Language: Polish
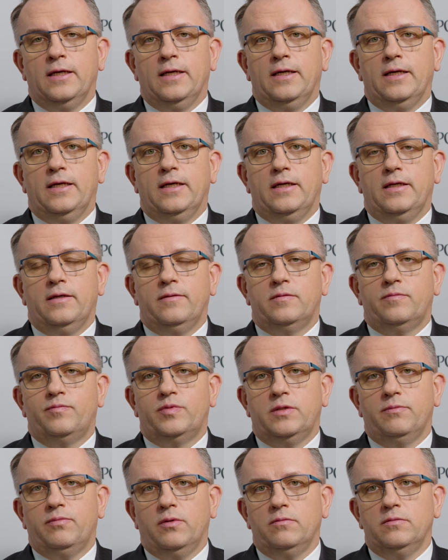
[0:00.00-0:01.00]
E,
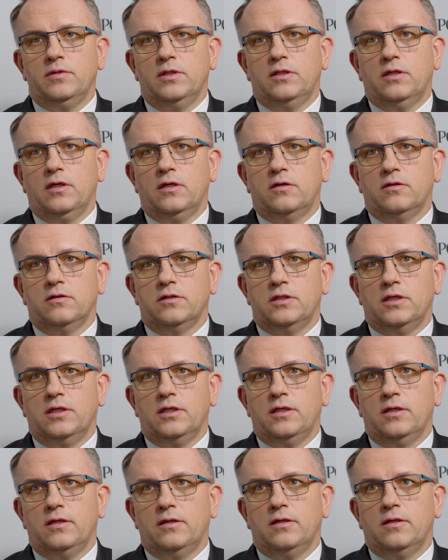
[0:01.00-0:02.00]
przypomnę tylko,
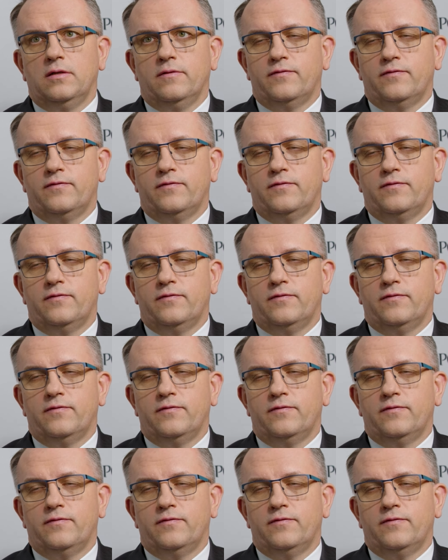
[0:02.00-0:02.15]
że